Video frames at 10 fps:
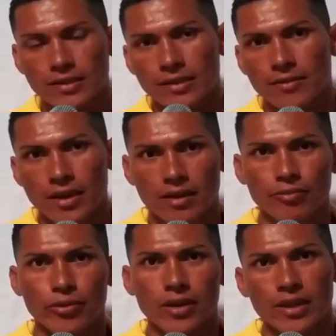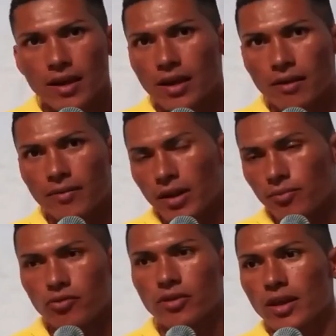vienen, pues ya
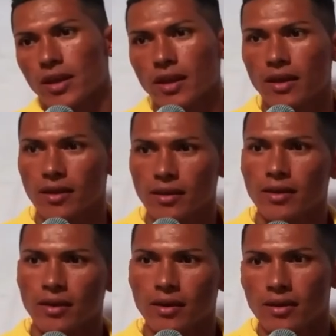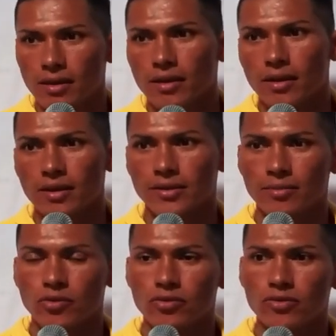veremos qué hacemos.